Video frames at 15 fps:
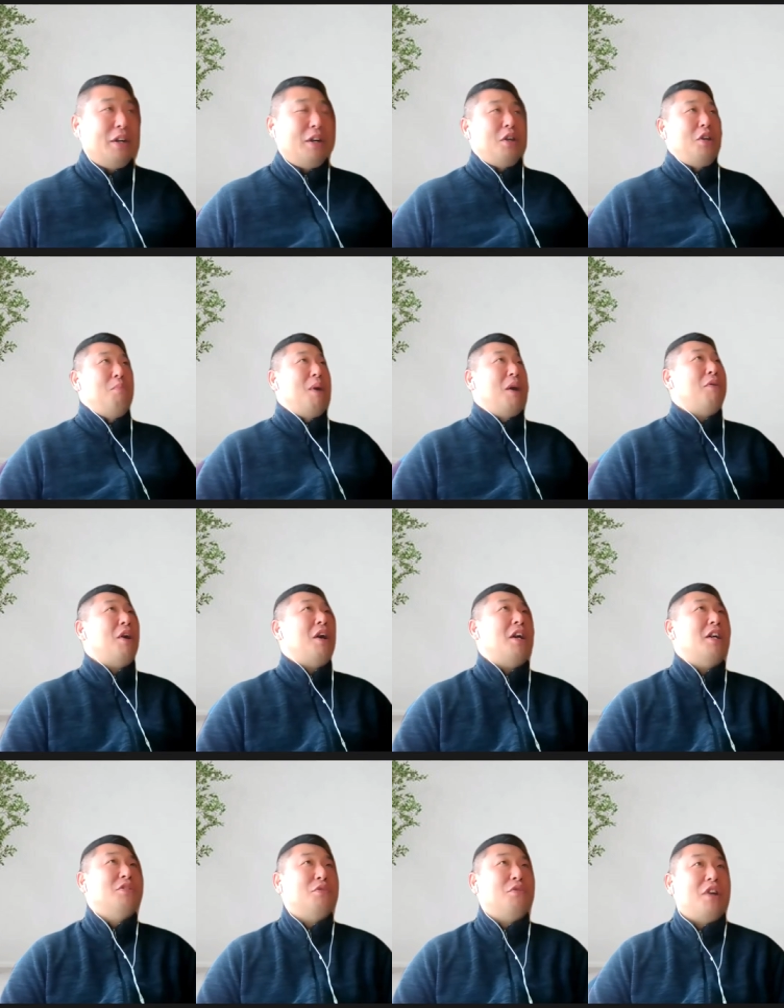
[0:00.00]
今は
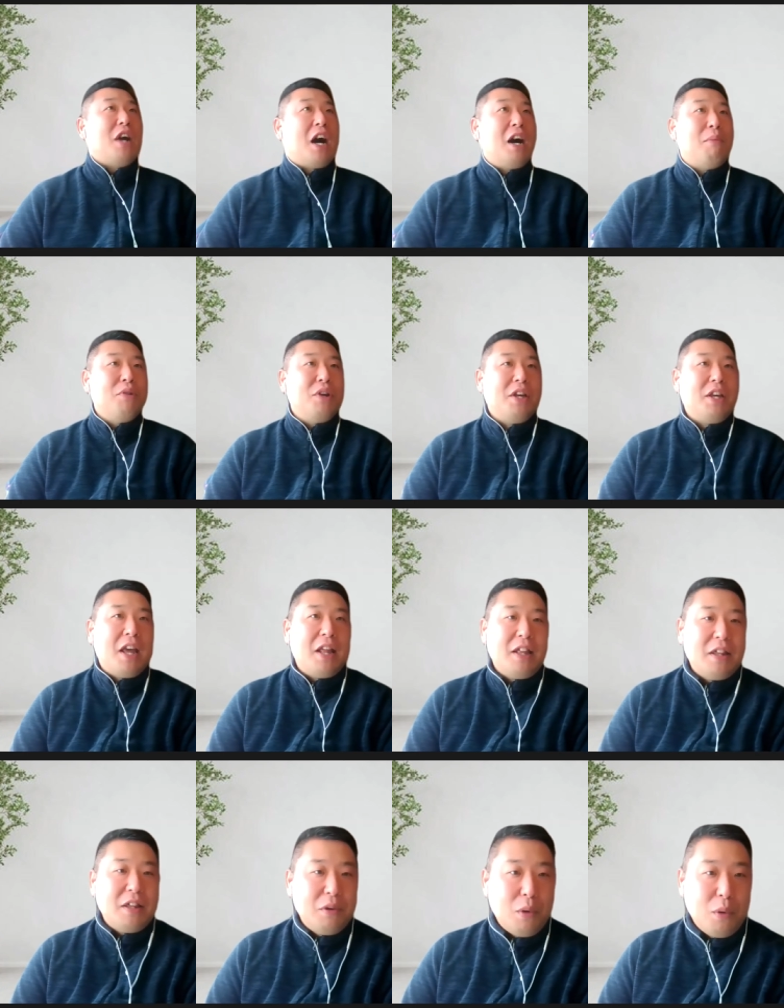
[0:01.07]
そういうふうに青森県
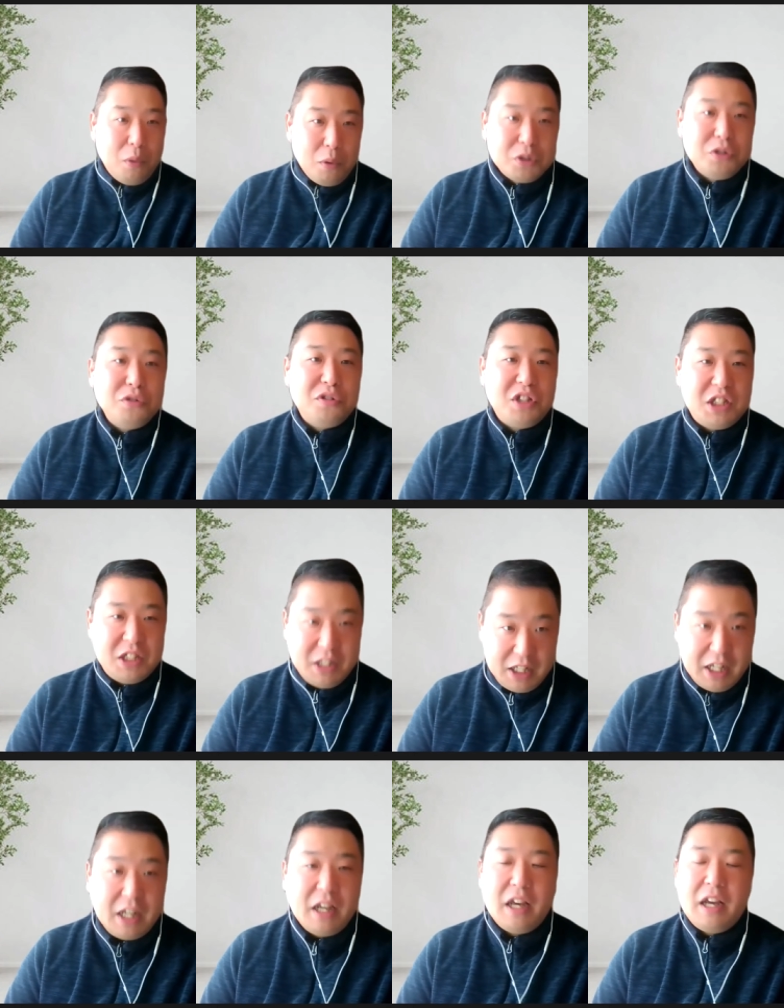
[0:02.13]
を中心
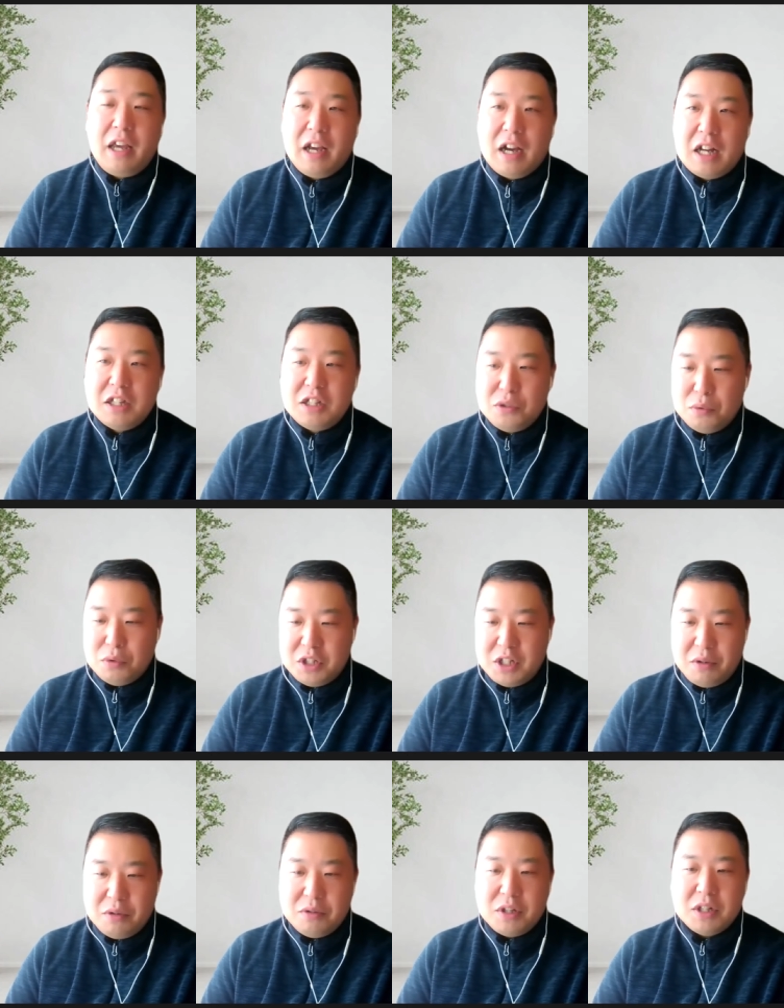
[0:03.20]
に活動して
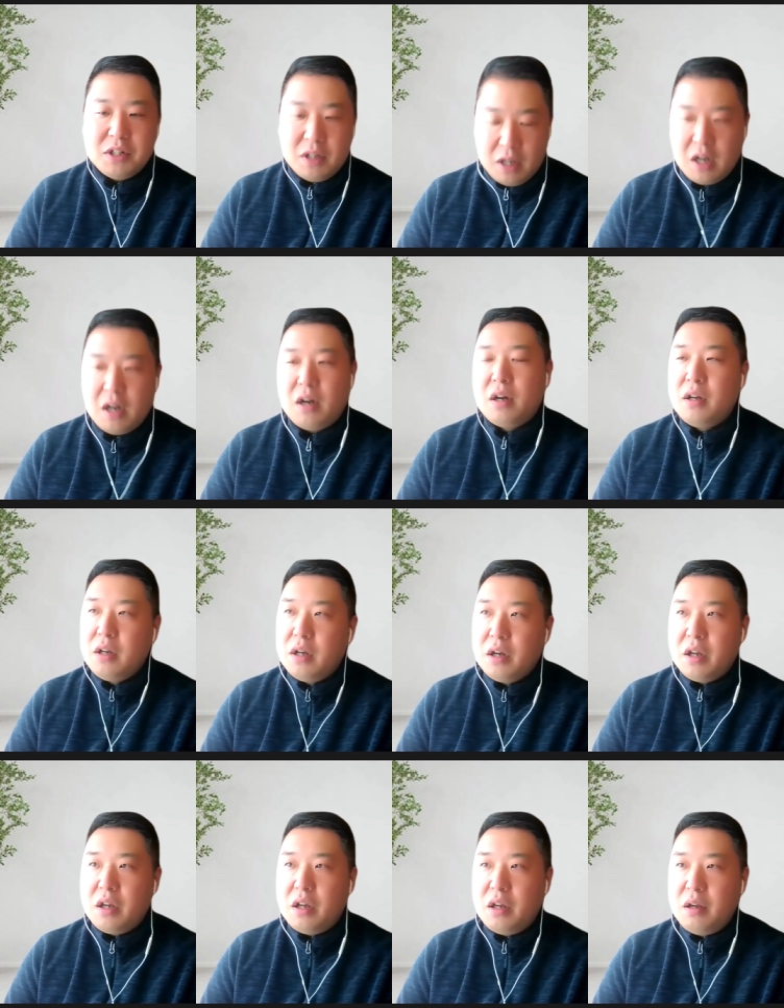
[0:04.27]
るんですが、
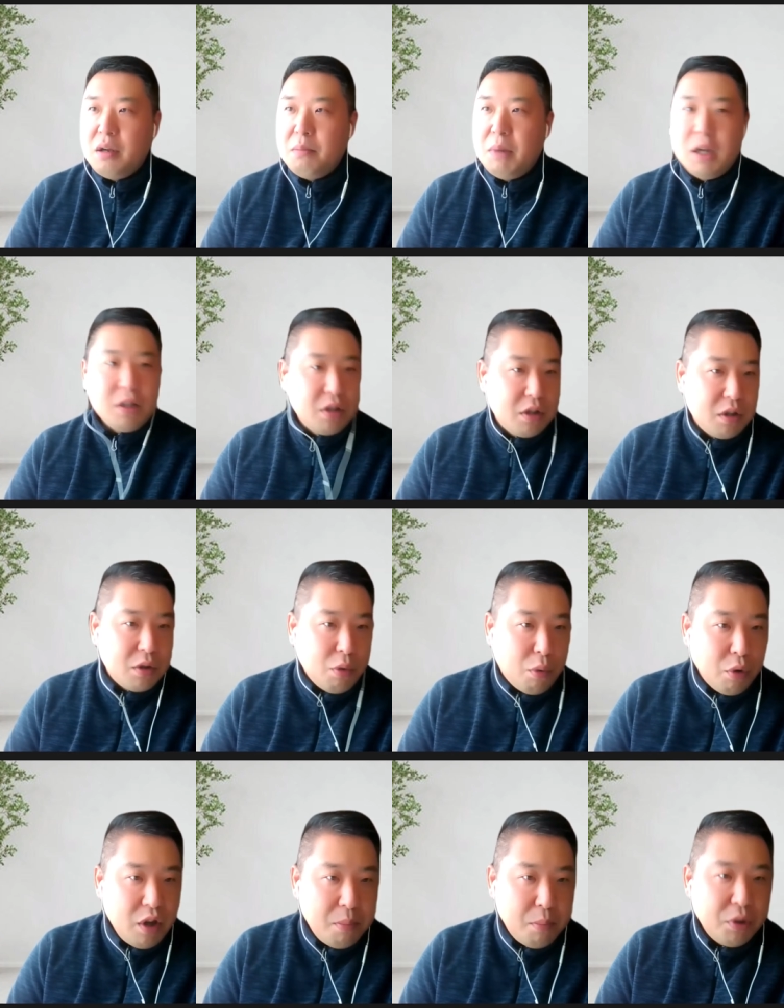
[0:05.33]
えー、まあど
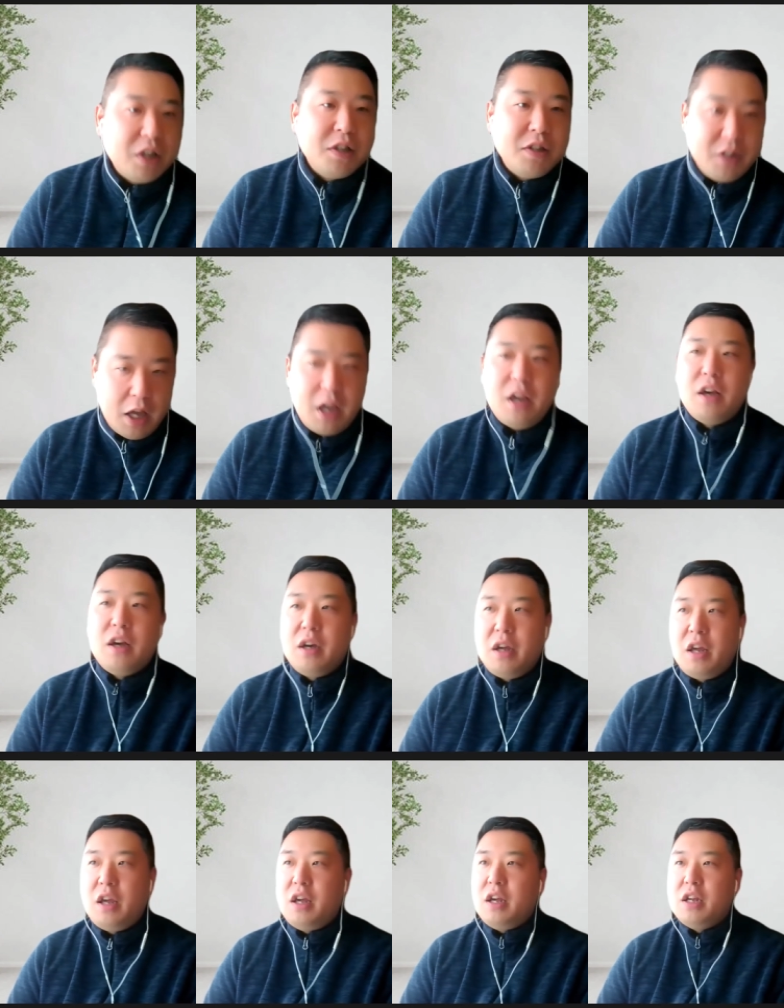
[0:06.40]
こでもですね、
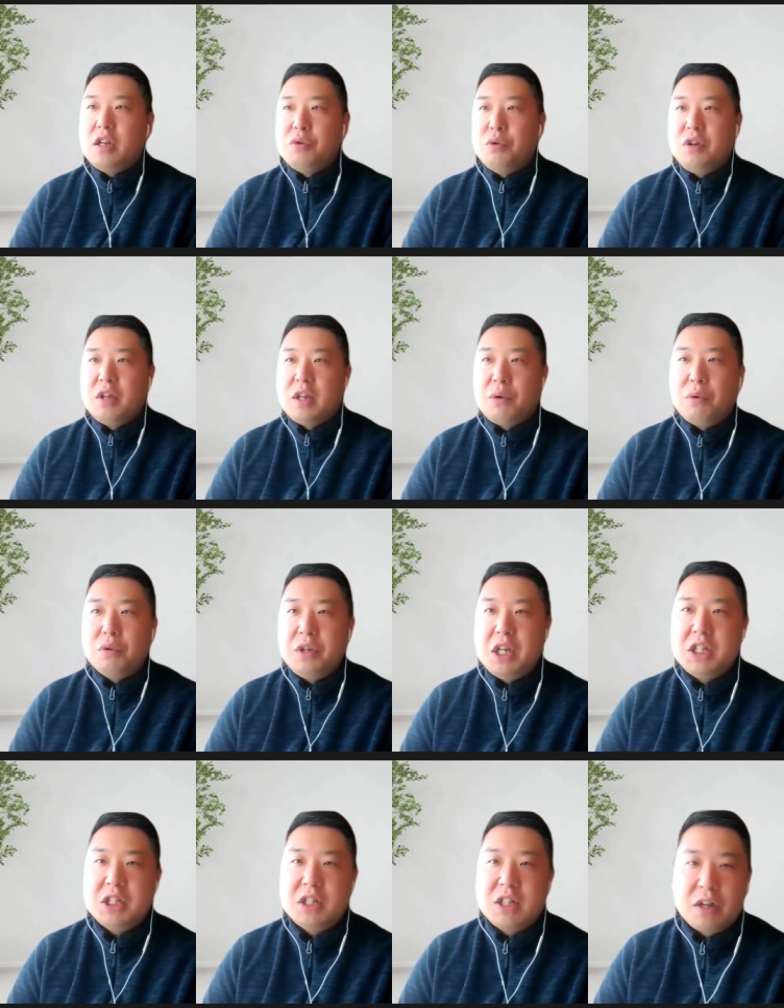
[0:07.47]
えー、そういったこう
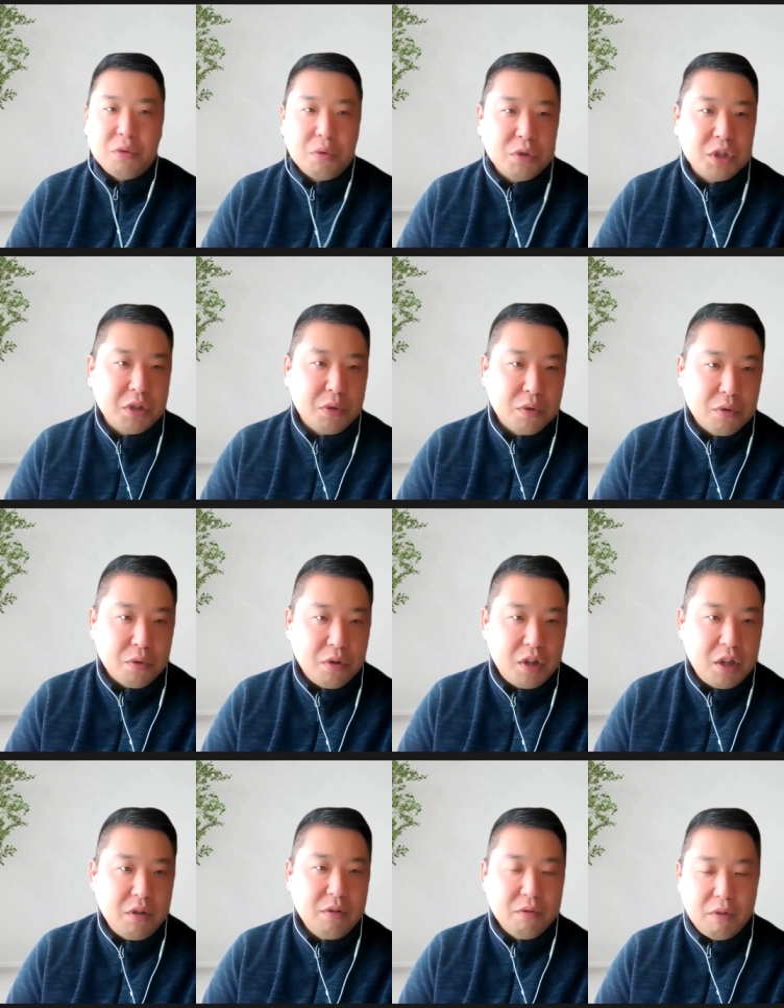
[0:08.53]
デジタルのお仕事って
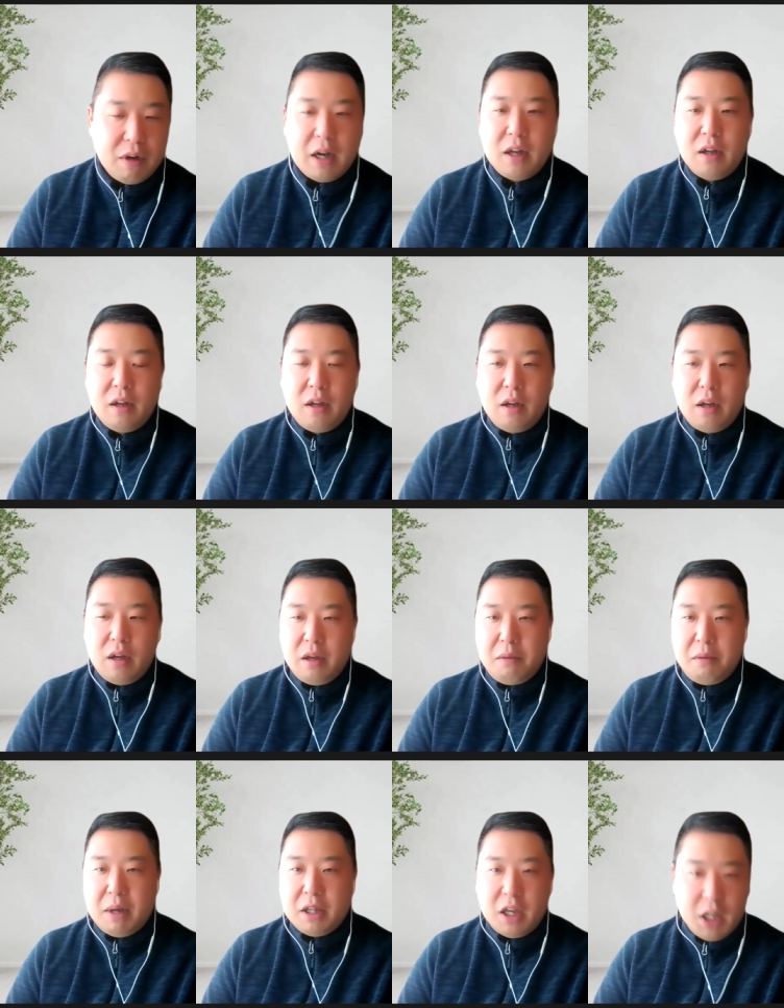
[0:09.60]
いうのは、
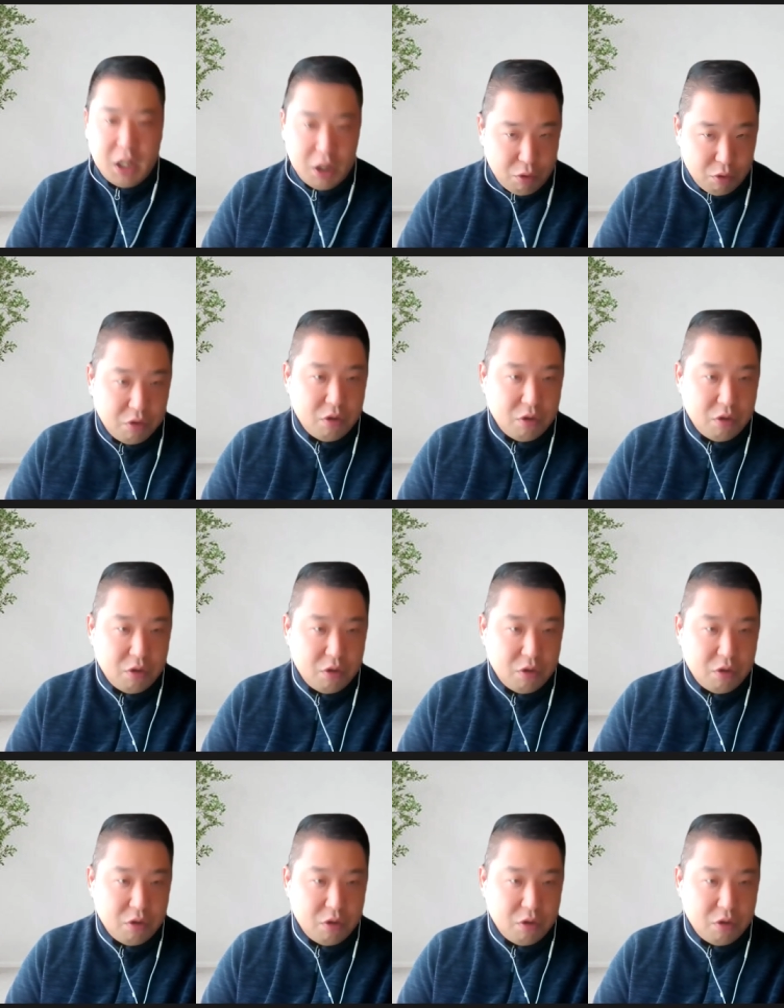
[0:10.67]
まあ、できる